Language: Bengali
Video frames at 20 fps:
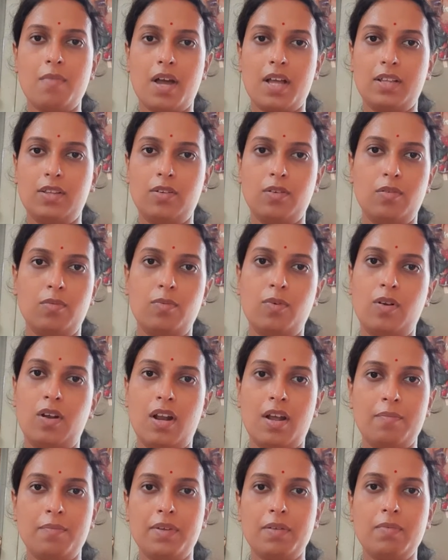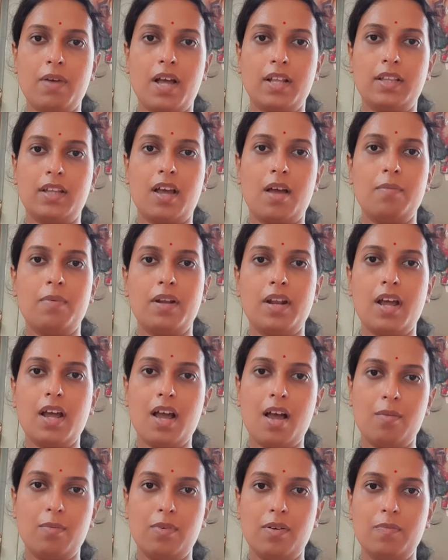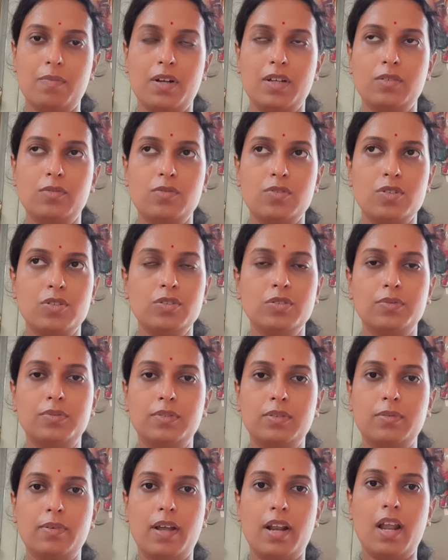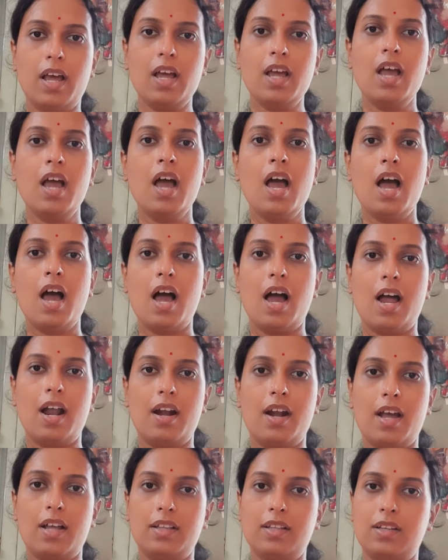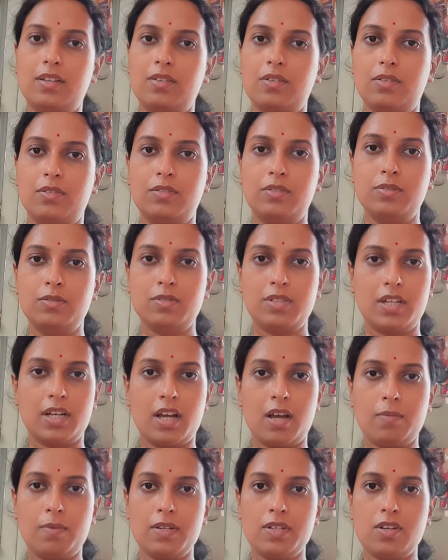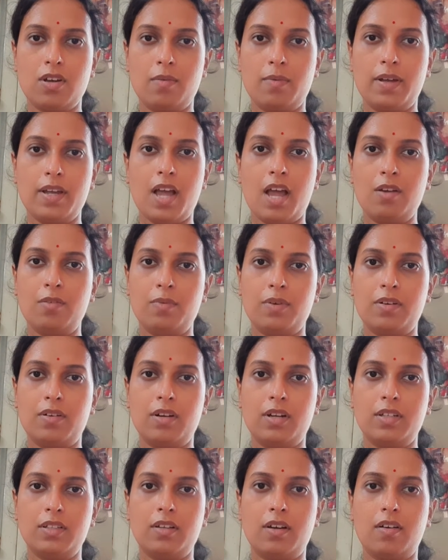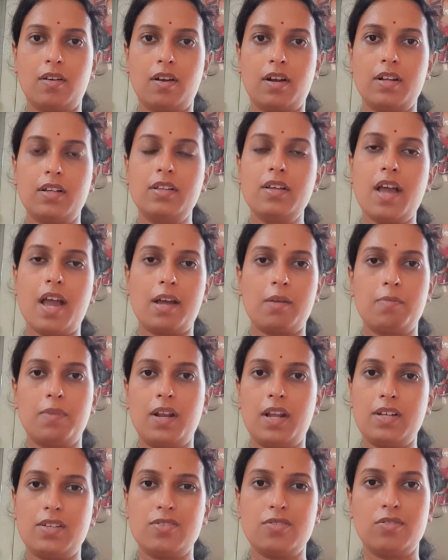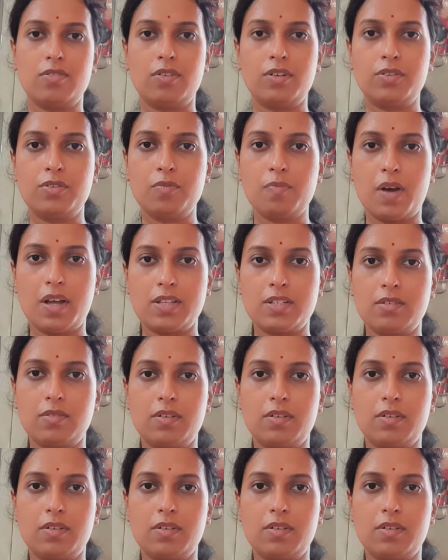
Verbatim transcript: আর মা তো বললামই ভাত খাবে না খাবো আমরা দুজন দুপুরবেলা আর রাতে তো রুটি খাবে সবাই আলু পটলের তরকারি তো একবেলার জন্য একটু মাছ